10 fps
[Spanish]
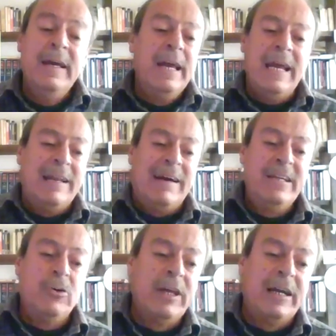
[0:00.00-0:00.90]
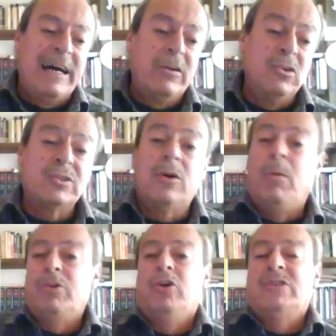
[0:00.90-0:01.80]
El canijo de Carlos,
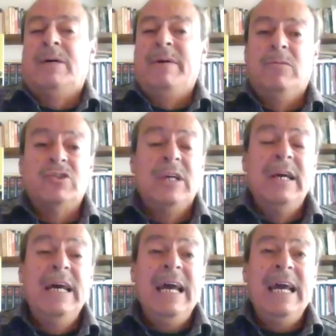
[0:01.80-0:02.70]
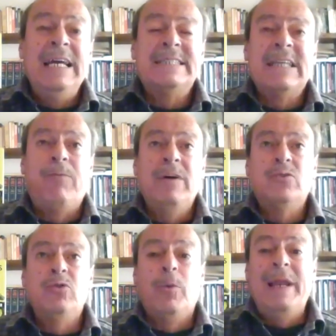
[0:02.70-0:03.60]
como todos sabemos, esta fue su
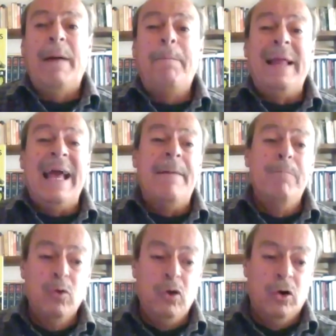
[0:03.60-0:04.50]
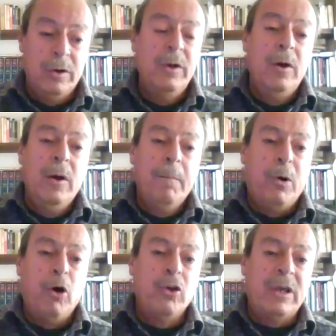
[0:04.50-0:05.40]
novela preámbulo,
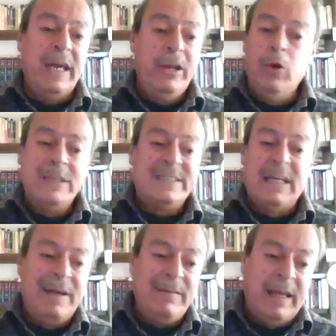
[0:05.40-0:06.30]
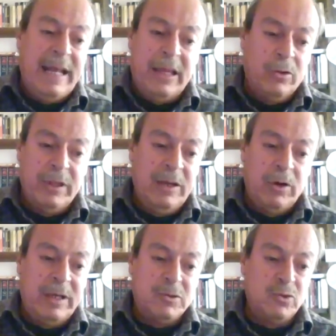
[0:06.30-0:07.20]
porque no estaba enterado de lo
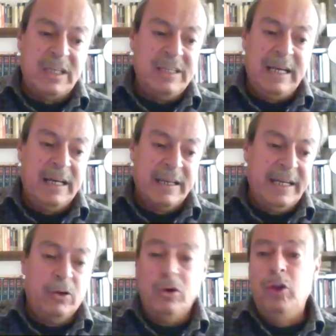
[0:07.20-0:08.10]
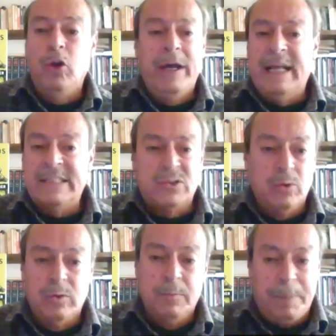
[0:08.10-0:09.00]
que sucedía en Guerrero, no era
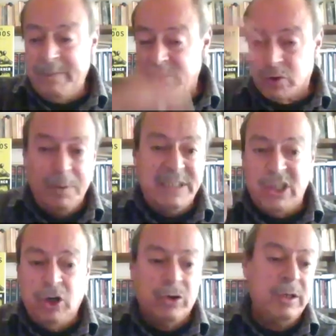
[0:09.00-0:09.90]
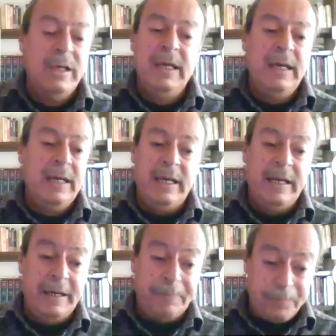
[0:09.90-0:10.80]
su, visión eh,